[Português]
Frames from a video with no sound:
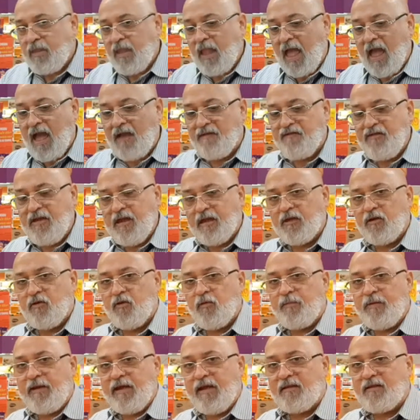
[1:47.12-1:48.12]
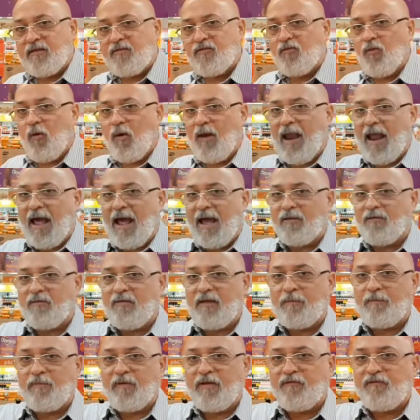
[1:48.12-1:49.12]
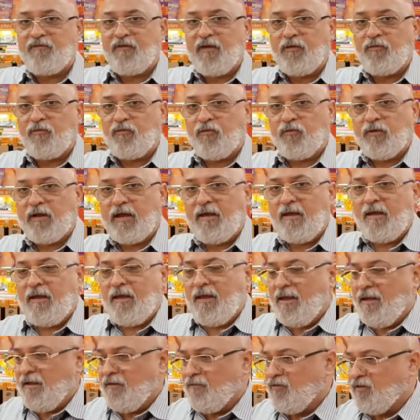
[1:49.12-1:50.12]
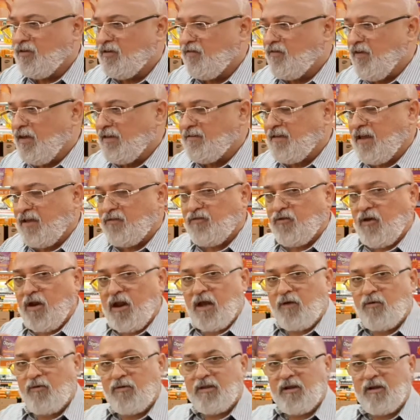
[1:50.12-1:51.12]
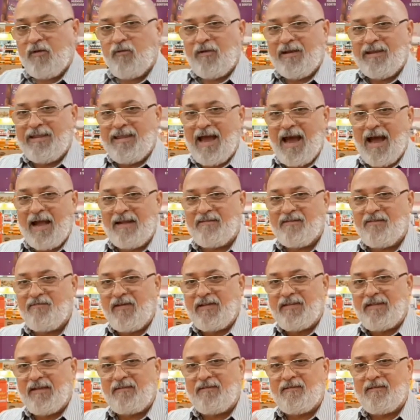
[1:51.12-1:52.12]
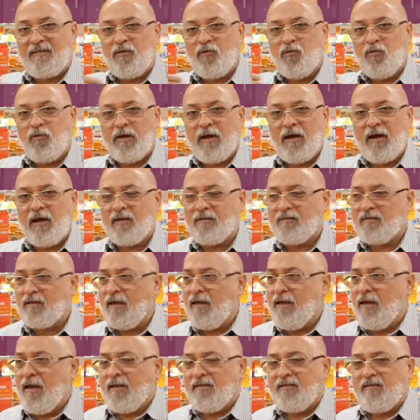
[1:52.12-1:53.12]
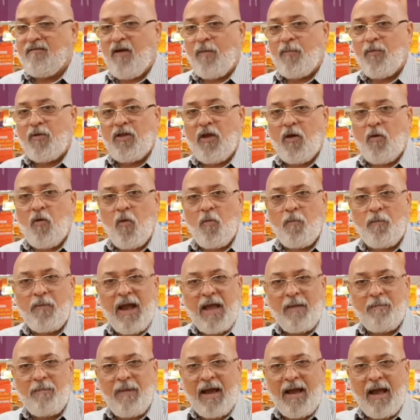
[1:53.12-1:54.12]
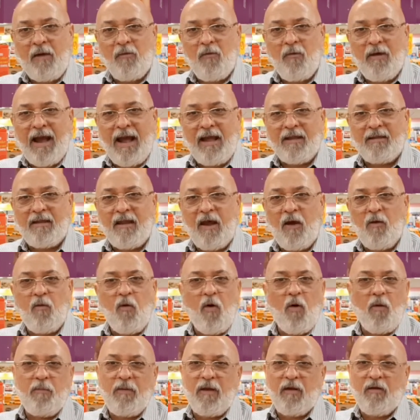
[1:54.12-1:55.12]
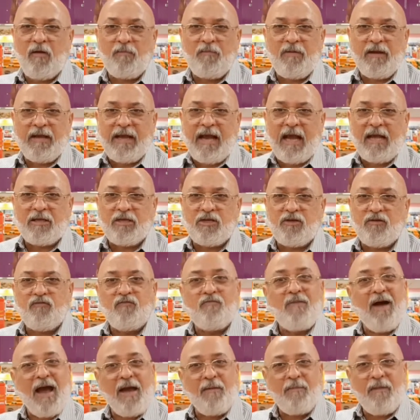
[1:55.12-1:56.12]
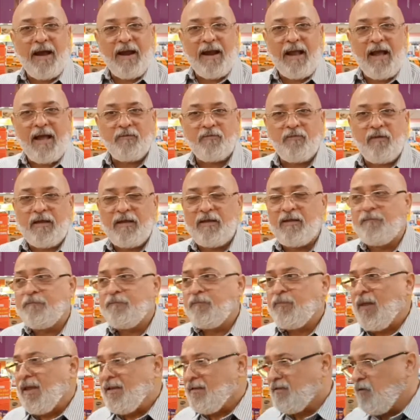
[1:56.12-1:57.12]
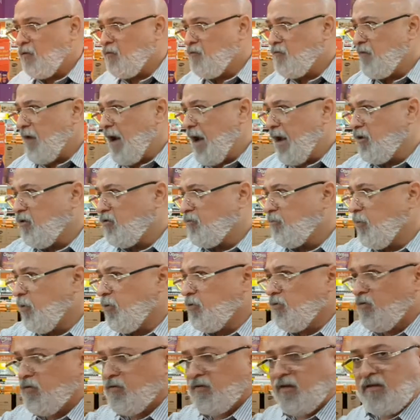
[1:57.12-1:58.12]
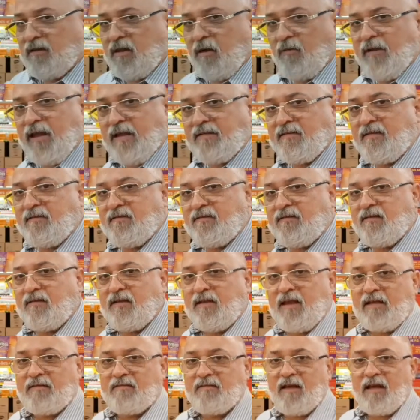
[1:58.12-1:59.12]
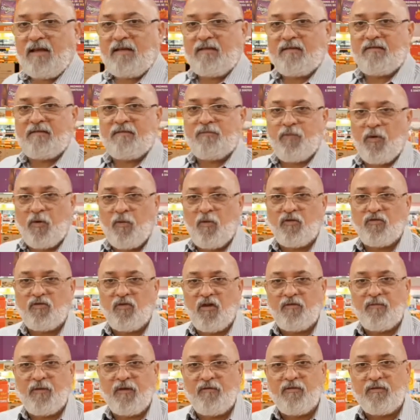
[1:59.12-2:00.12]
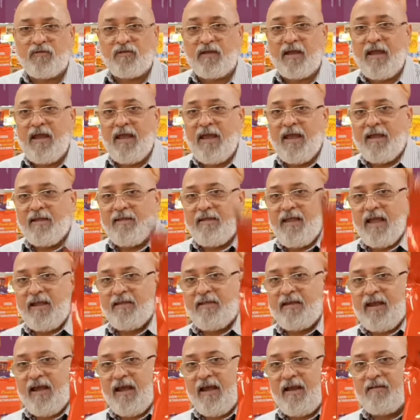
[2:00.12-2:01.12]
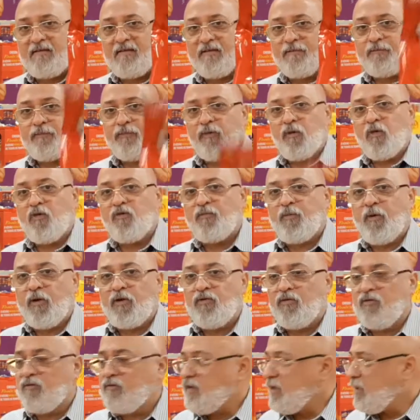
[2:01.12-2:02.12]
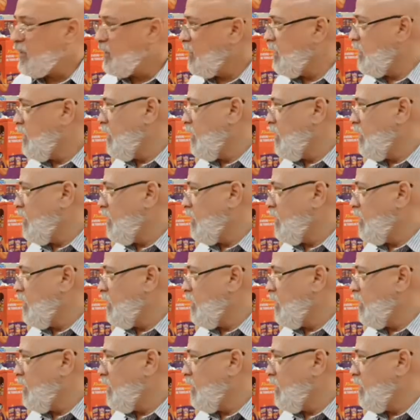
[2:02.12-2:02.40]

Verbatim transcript: a vir aqui no Bretas, do lado da prefeitura. Você vai estacionar com tranquilidade, você vai ter segurança, você vai poder comprar e pagar com cartão ou pelo aplicativo, mais barato ainda. São vários produtos que estão nessas, nessas promoções para você. Dentre eles, os produtos aqui